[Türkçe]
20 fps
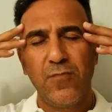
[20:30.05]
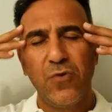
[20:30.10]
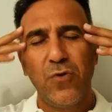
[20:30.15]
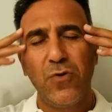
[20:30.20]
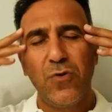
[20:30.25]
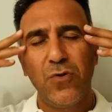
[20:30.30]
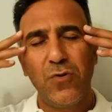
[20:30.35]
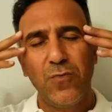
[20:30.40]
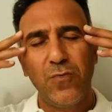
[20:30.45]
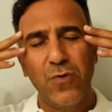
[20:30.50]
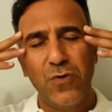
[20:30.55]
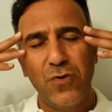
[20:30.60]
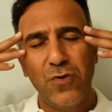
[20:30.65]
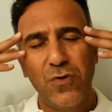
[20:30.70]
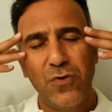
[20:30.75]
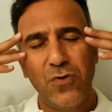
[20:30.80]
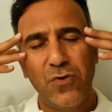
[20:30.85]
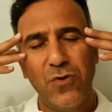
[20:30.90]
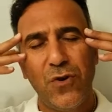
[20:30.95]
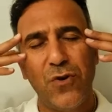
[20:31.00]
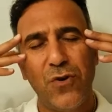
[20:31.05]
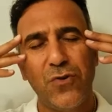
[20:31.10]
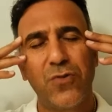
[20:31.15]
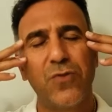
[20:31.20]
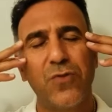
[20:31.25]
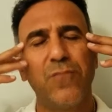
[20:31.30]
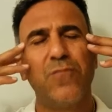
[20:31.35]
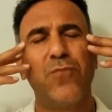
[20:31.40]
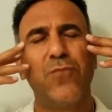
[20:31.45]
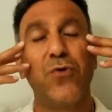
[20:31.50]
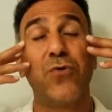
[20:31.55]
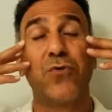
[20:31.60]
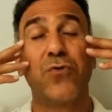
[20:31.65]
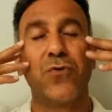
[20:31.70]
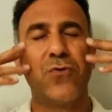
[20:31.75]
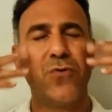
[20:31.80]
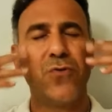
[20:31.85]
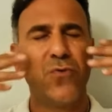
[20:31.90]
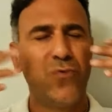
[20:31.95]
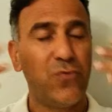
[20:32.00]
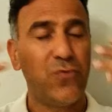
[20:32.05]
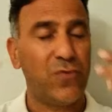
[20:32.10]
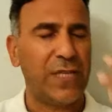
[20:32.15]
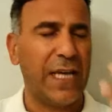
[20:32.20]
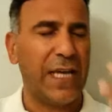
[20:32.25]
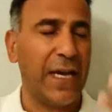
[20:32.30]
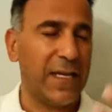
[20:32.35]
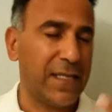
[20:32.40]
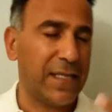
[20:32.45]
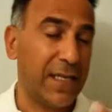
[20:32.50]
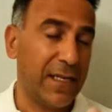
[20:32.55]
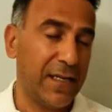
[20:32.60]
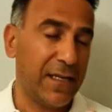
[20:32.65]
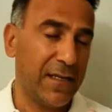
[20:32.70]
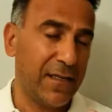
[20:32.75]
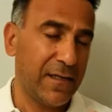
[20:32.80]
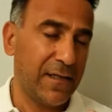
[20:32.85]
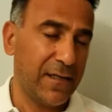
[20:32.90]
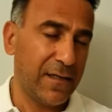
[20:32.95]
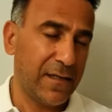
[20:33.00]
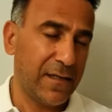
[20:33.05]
bu ölümlü dört boyutlu dünyada